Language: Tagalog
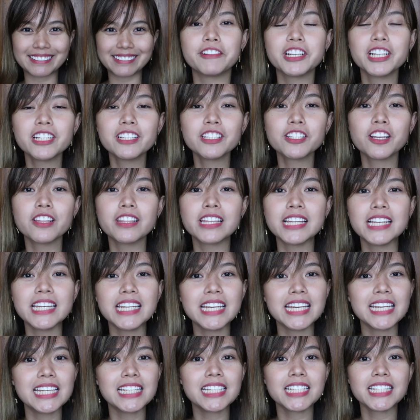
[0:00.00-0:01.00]
First on the
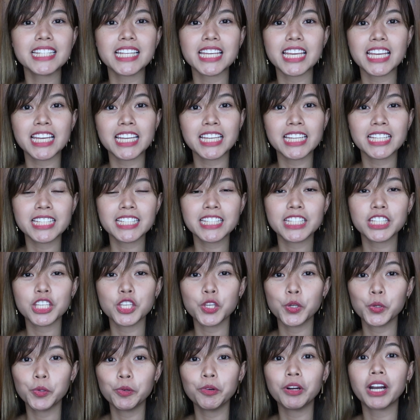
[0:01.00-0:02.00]
list is
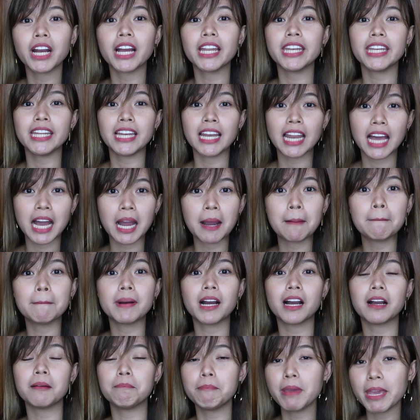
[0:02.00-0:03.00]
yung kanilang
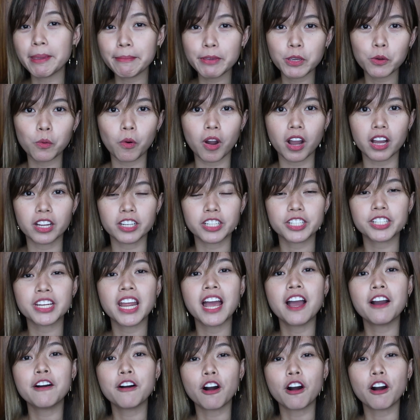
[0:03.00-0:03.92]
mga baby wash.